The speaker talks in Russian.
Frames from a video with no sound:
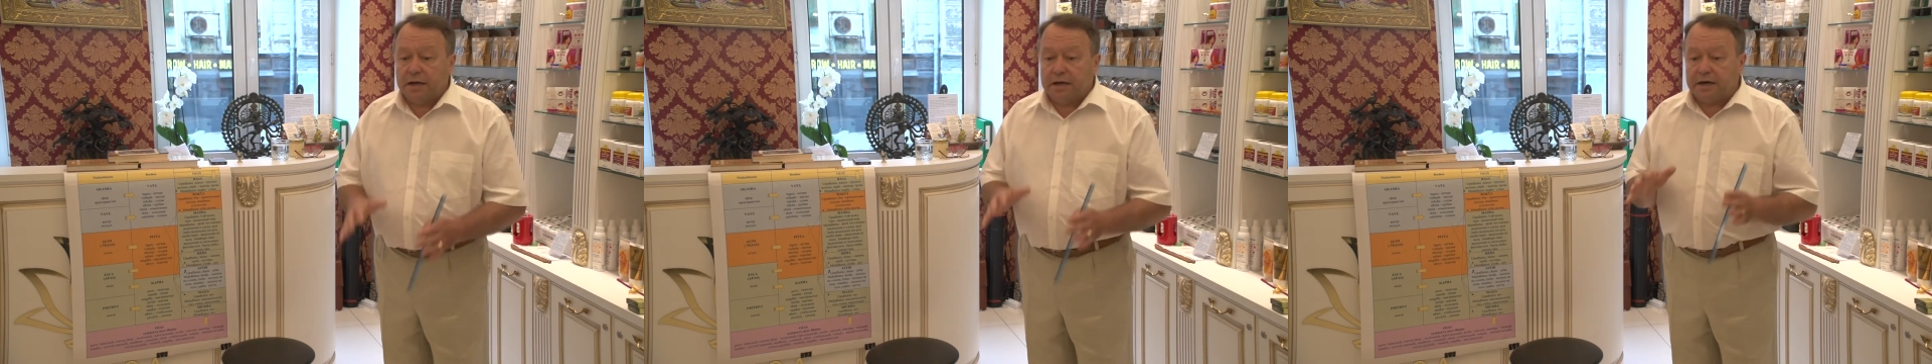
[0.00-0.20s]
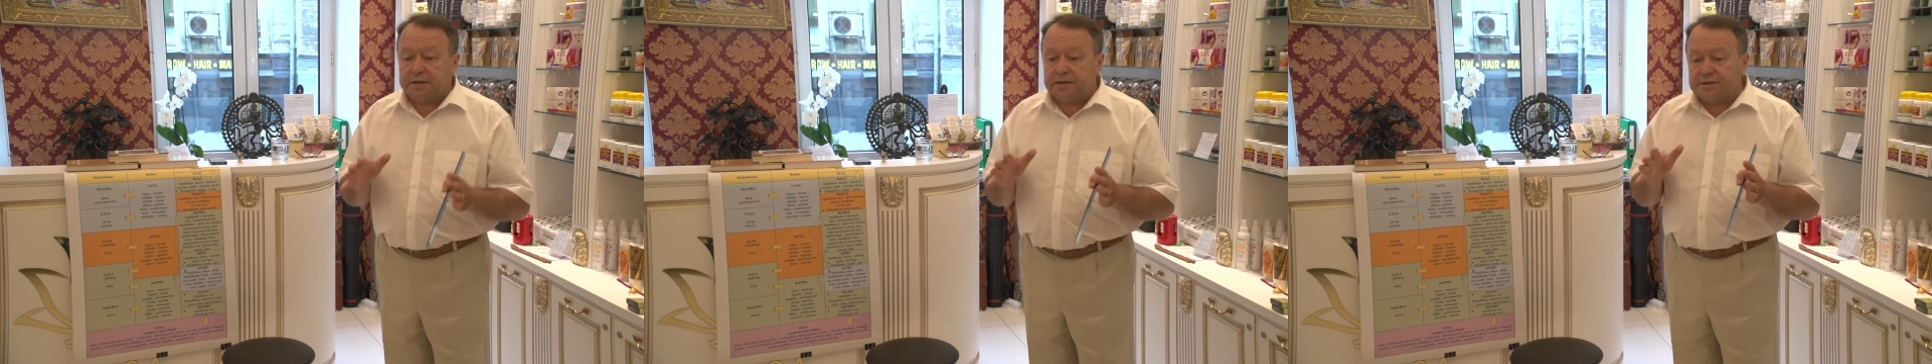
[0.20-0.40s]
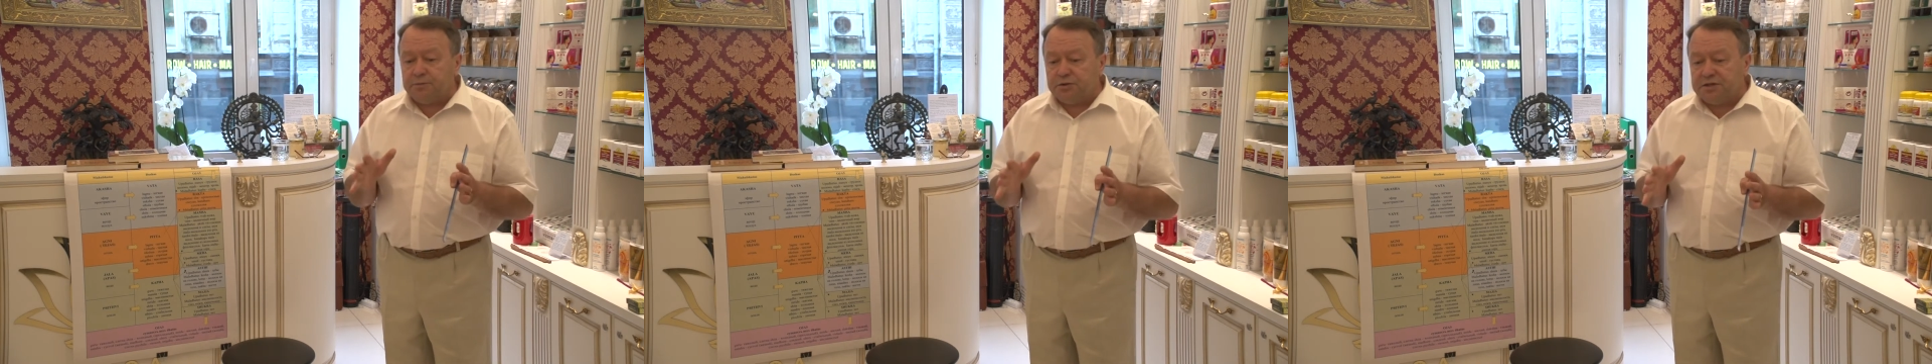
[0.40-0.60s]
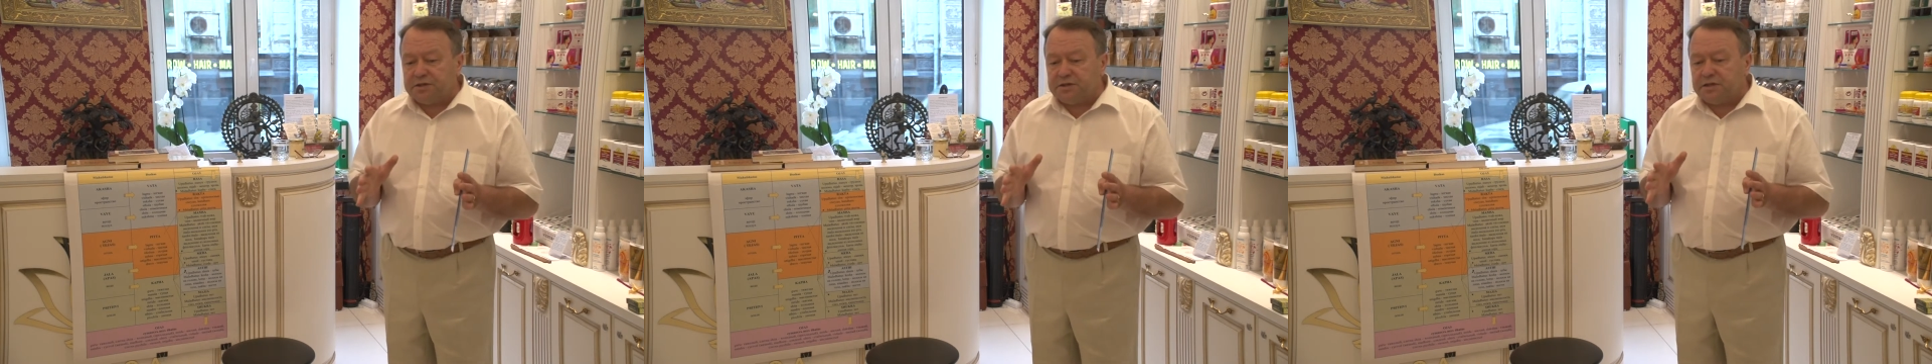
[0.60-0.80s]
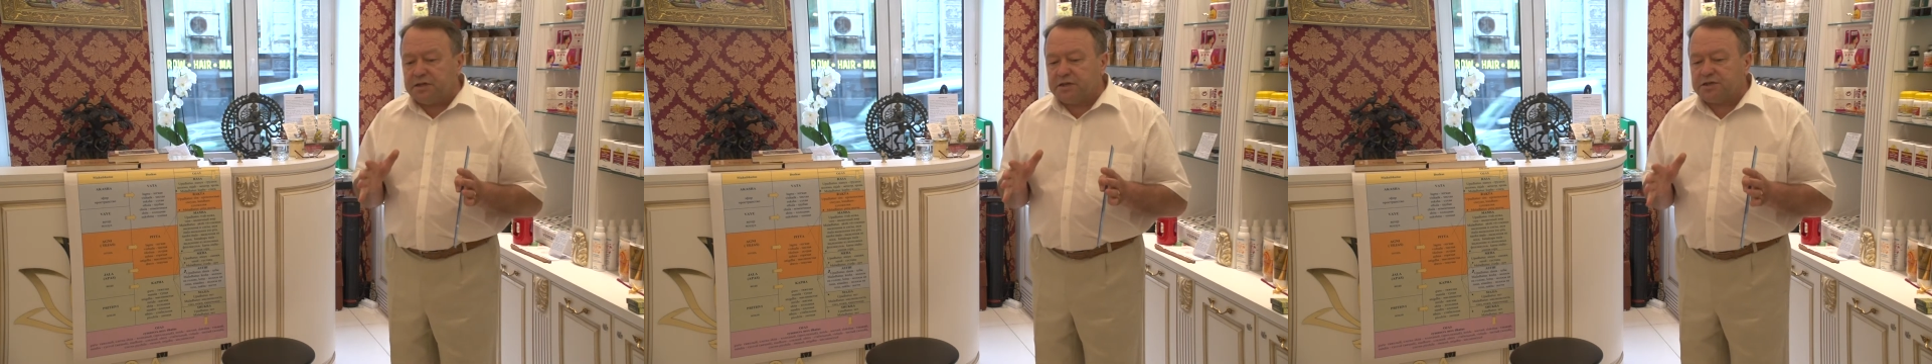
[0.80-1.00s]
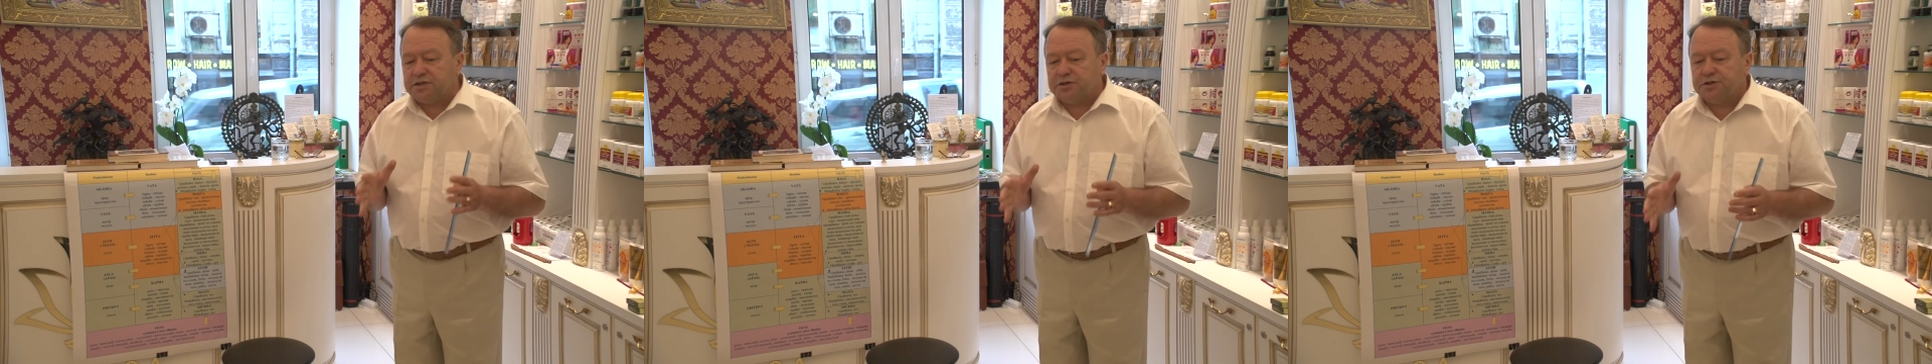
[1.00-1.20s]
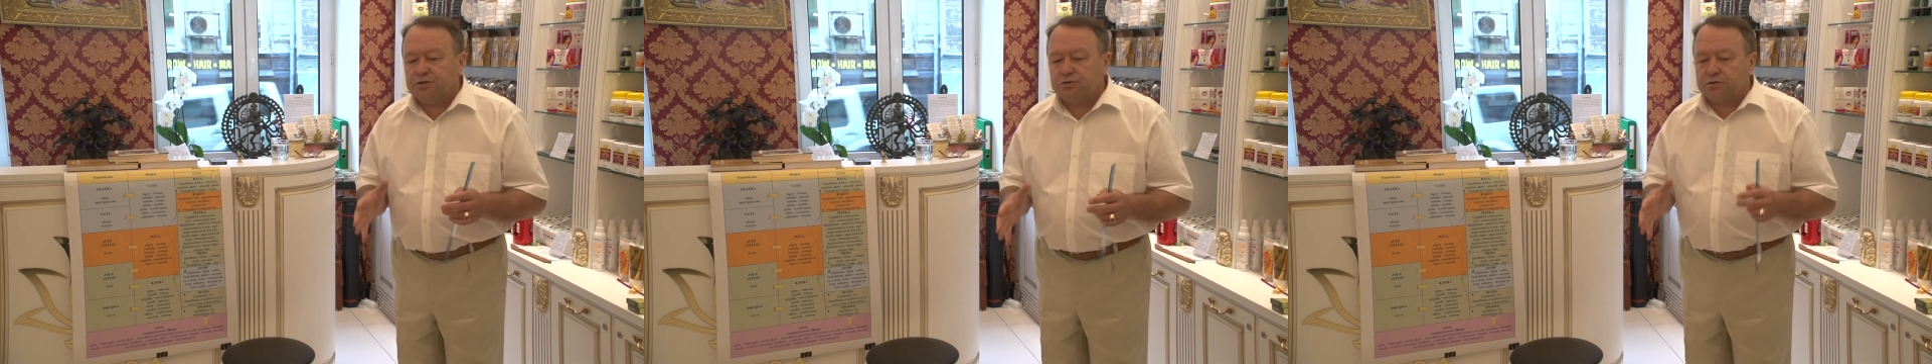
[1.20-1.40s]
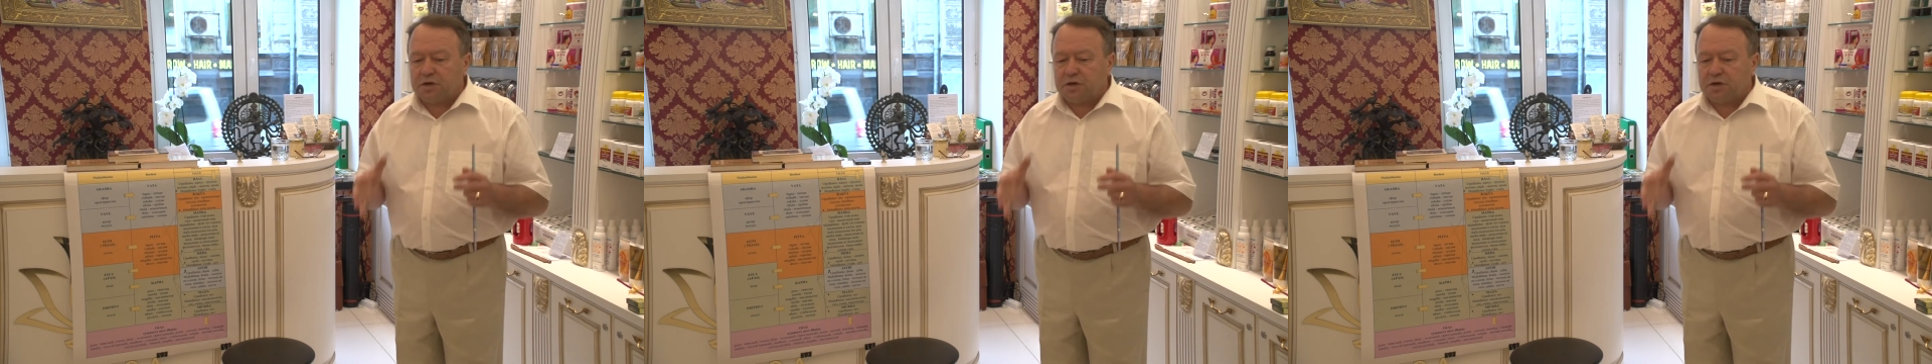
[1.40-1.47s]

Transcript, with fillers: Она смотрит на женщину